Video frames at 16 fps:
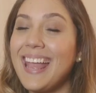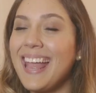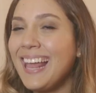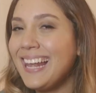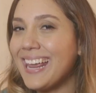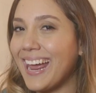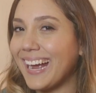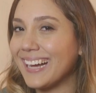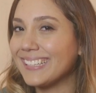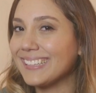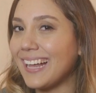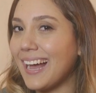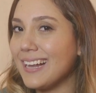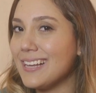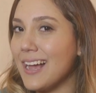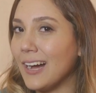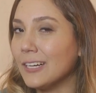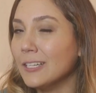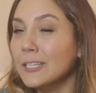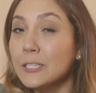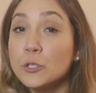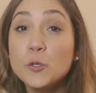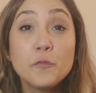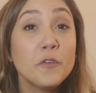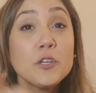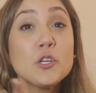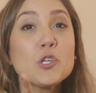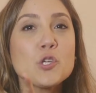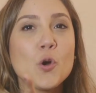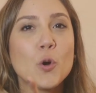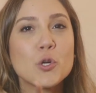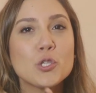Ele é canalha? No vídeo
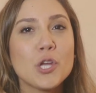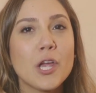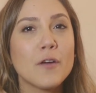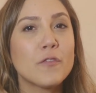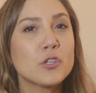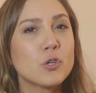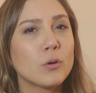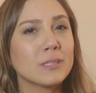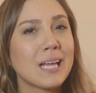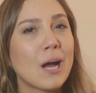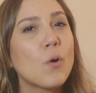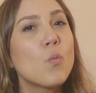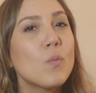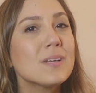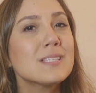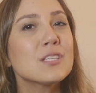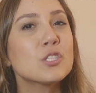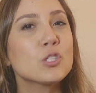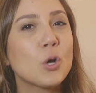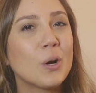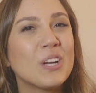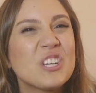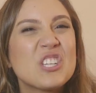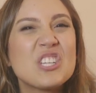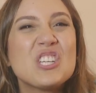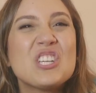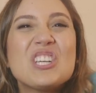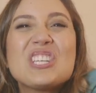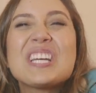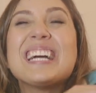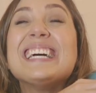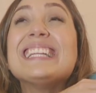de hoje eu vou te contar algumas histórias de
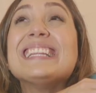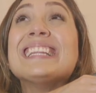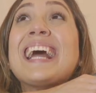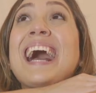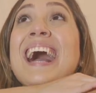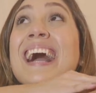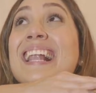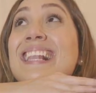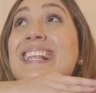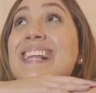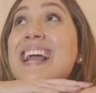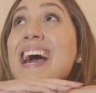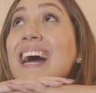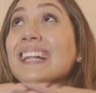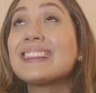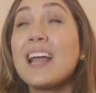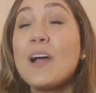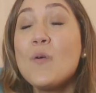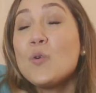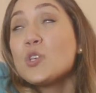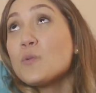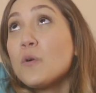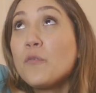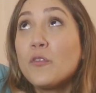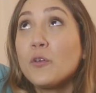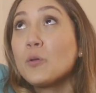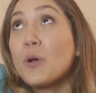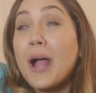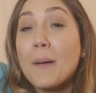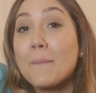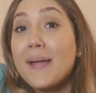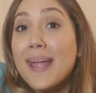gente canalha até o último fio do
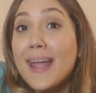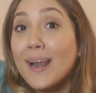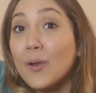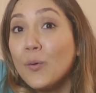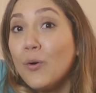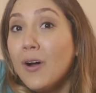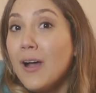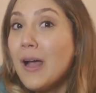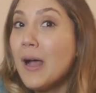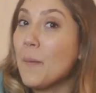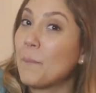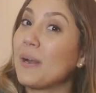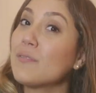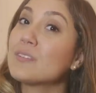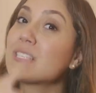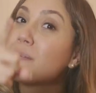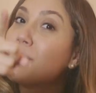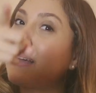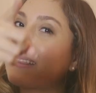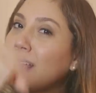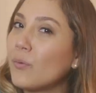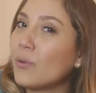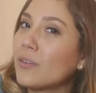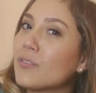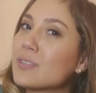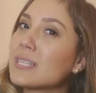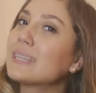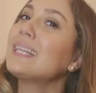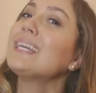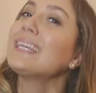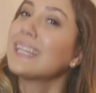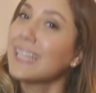cabelo para você bater com o que você
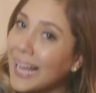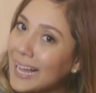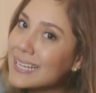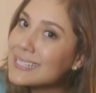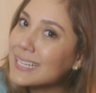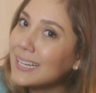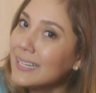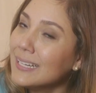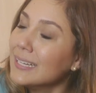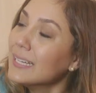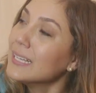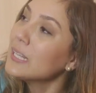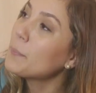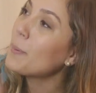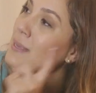tem em casa e